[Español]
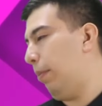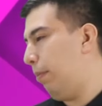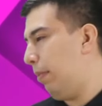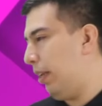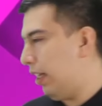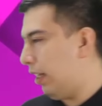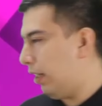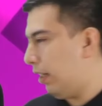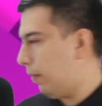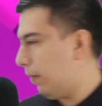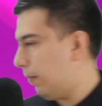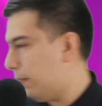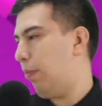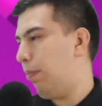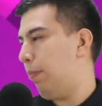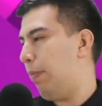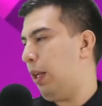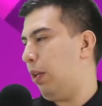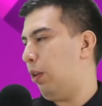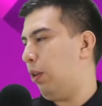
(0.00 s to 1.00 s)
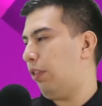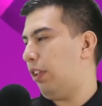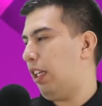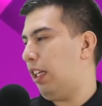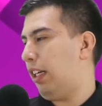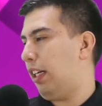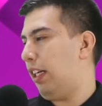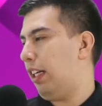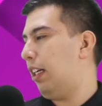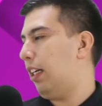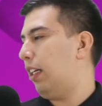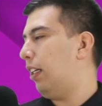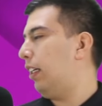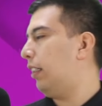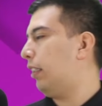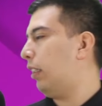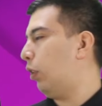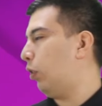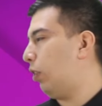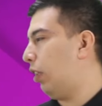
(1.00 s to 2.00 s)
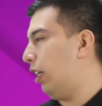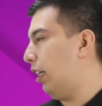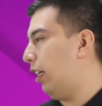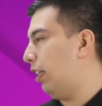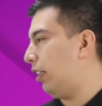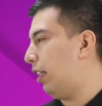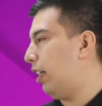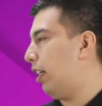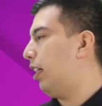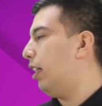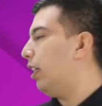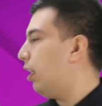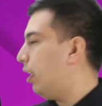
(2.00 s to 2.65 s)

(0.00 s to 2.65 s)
también, pero se le agrega esta otra letra,